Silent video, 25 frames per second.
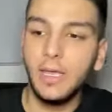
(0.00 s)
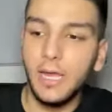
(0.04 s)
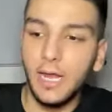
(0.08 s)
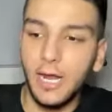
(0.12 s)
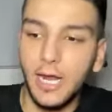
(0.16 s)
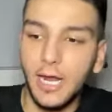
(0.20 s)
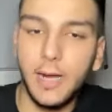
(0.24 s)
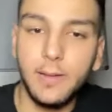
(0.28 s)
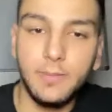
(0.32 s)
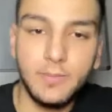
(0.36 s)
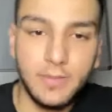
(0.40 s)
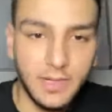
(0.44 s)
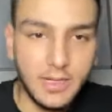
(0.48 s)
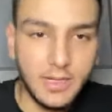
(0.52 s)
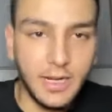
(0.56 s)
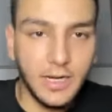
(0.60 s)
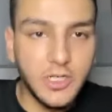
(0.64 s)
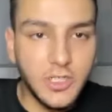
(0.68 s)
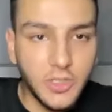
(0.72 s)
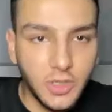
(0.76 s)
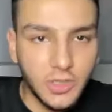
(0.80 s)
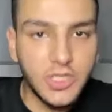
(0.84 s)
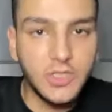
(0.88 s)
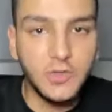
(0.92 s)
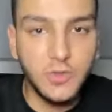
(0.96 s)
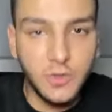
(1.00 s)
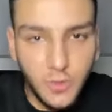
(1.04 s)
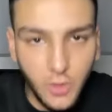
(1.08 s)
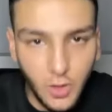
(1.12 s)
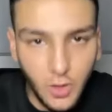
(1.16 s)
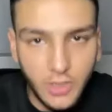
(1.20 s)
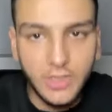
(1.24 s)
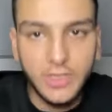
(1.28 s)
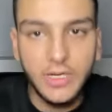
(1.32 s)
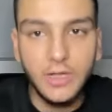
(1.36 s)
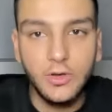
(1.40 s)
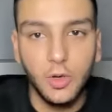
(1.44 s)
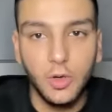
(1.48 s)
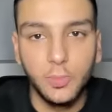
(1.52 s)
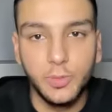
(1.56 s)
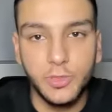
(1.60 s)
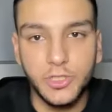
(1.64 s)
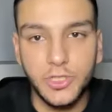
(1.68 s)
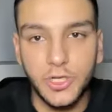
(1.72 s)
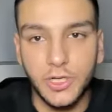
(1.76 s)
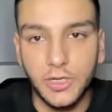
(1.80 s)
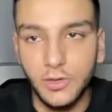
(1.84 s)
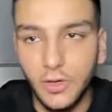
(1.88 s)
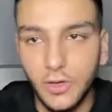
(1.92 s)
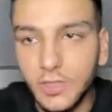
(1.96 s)
Ähm, da kann ich auch das Recording in die Gruppe
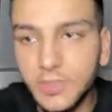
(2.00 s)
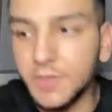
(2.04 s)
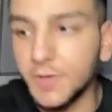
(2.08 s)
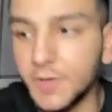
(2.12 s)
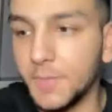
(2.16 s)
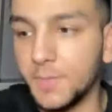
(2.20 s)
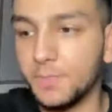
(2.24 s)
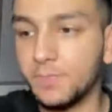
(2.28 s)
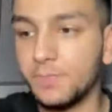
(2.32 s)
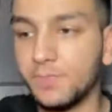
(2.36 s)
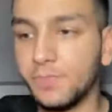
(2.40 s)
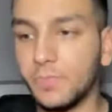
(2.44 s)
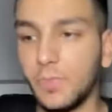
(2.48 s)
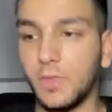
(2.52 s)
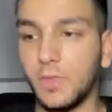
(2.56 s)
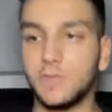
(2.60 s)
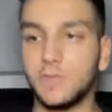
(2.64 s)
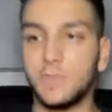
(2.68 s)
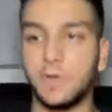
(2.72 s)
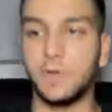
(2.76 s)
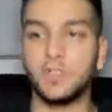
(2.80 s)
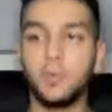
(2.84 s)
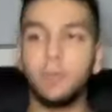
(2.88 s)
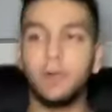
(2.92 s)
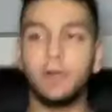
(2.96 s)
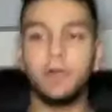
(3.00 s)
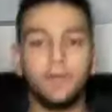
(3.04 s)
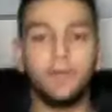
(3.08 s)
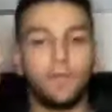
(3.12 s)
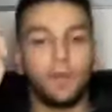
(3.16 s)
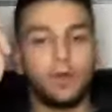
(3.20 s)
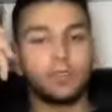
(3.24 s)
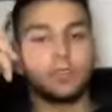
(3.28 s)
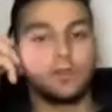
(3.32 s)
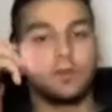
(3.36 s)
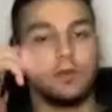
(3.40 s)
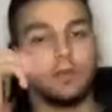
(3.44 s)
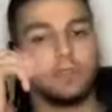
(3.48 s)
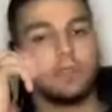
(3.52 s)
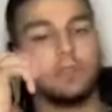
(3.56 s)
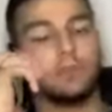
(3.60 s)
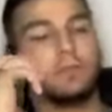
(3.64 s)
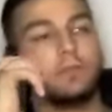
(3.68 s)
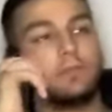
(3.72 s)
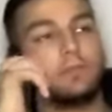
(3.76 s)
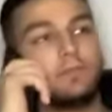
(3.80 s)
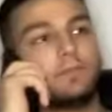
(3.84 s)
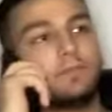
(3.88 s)
schicken. Leute, mal so meine First Calls.